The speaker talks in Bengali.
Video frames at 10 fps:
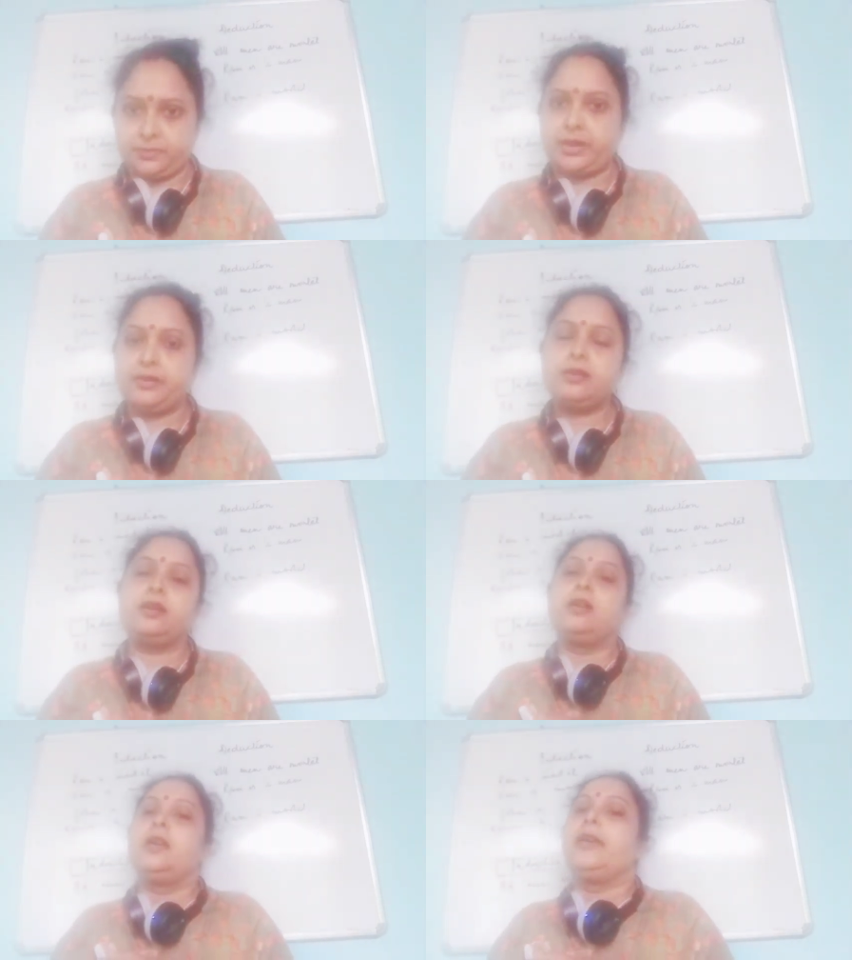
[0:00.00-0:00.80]
তাই না
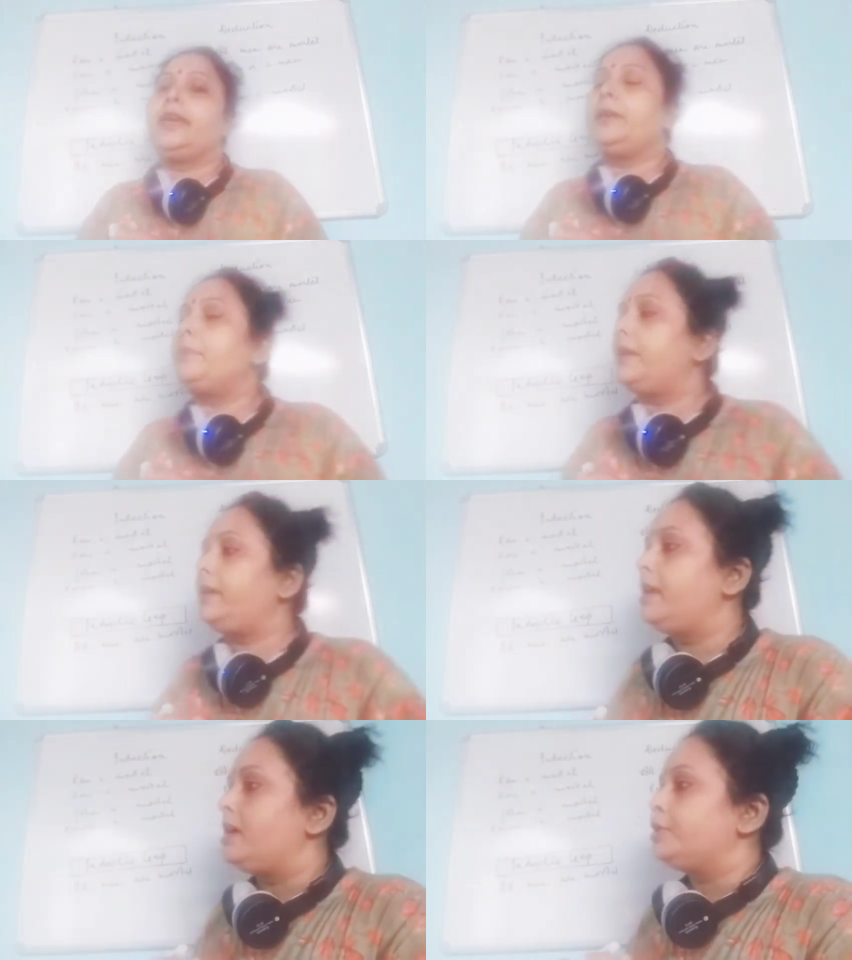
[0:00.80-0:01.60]
এইবার
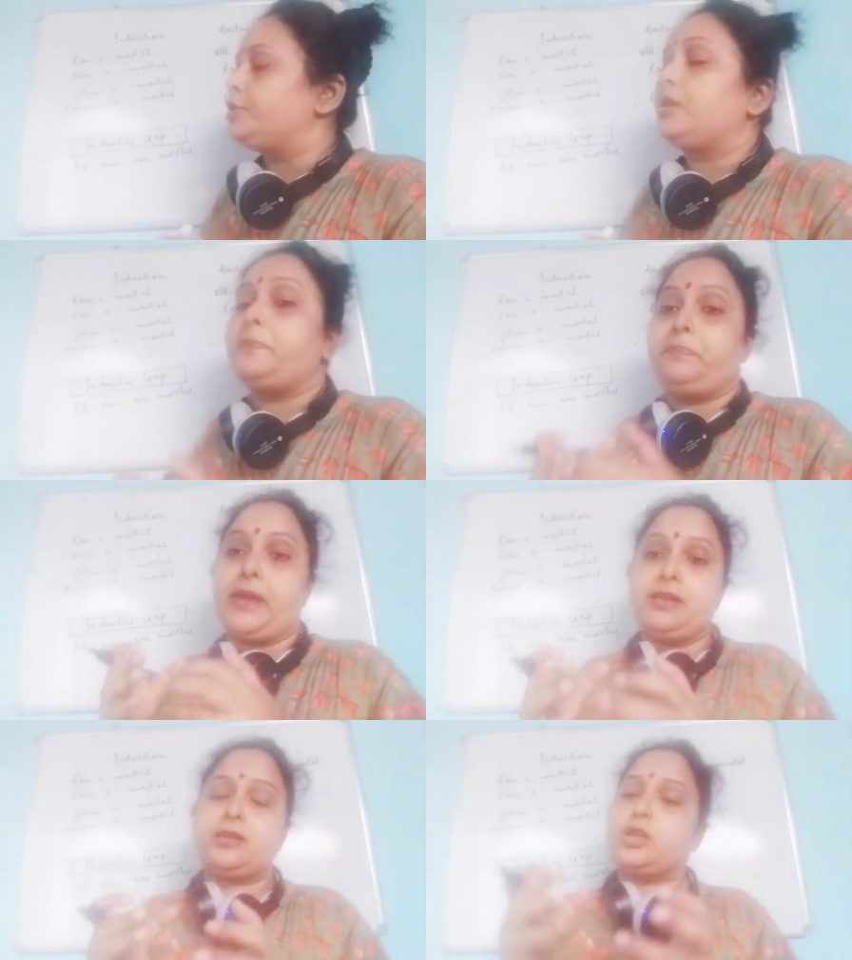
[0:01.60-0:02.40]
যদি
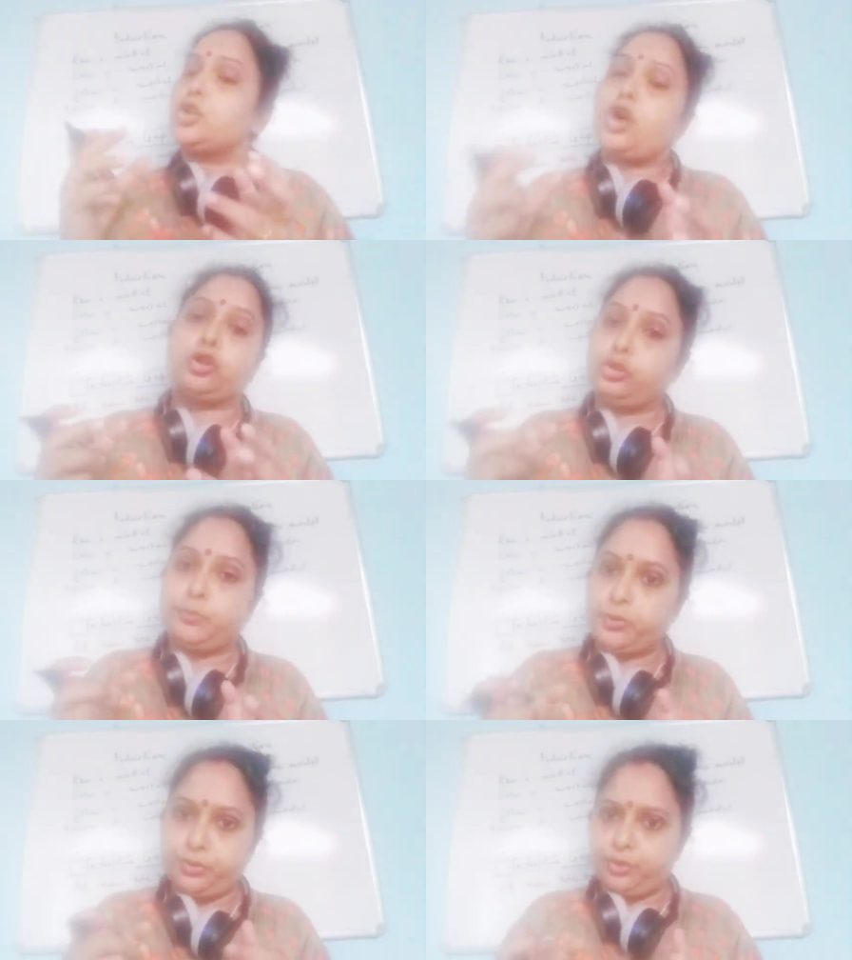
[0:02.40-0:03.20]
বেসটা
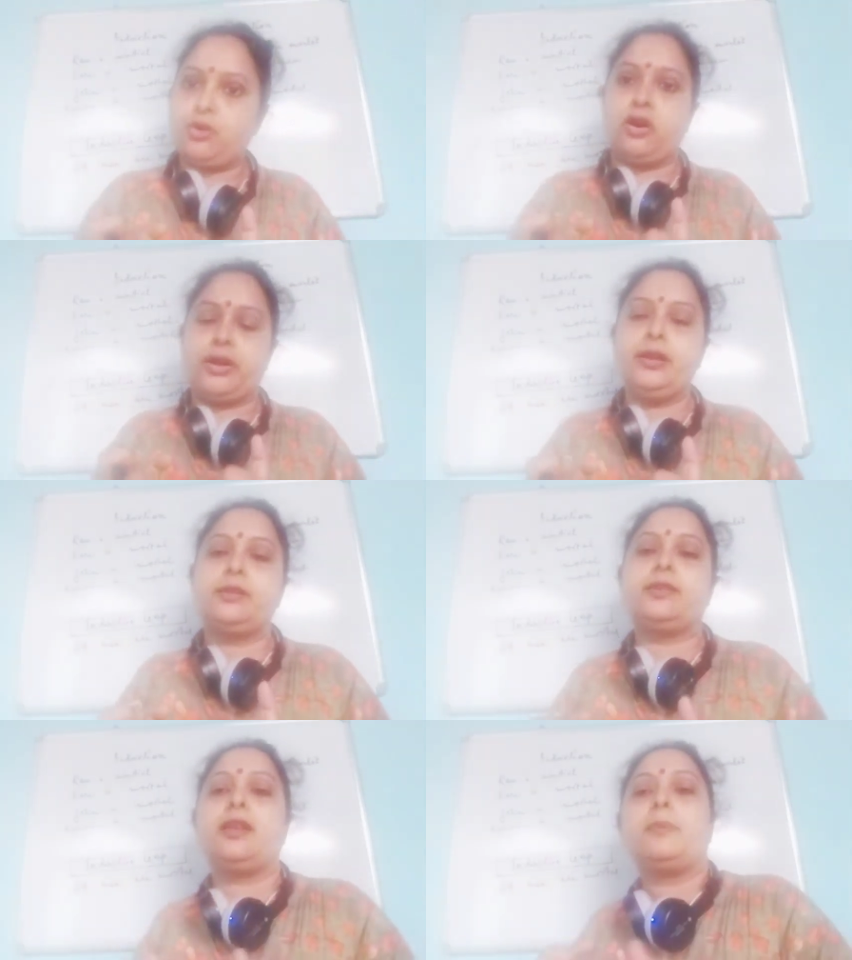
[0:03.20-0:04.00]
শক্তপোক্ত হয়
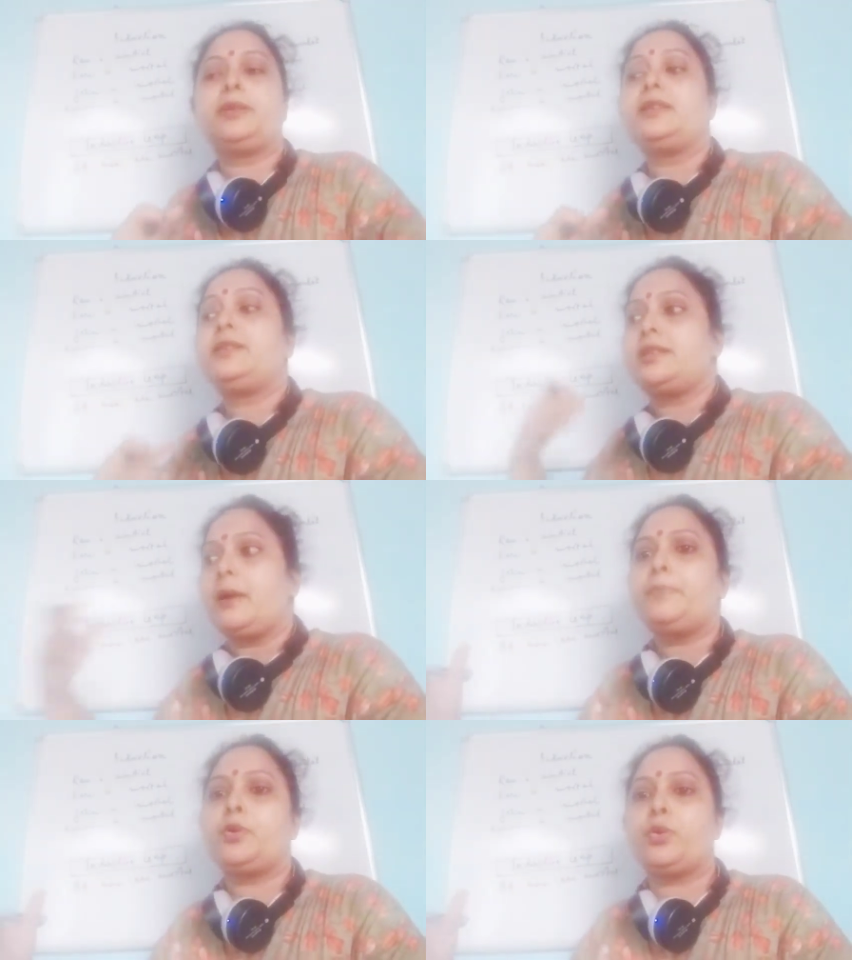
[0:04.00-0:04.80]
তাহলে আমাদের
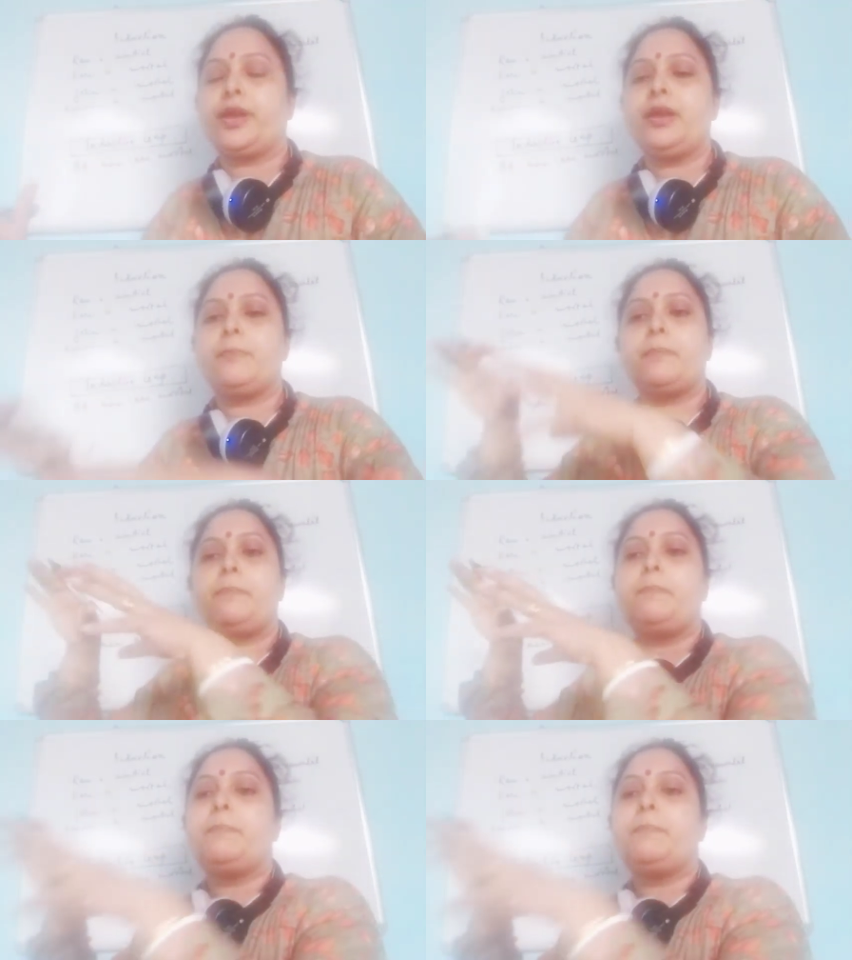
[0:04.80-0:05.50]
জাম্প করে আমরা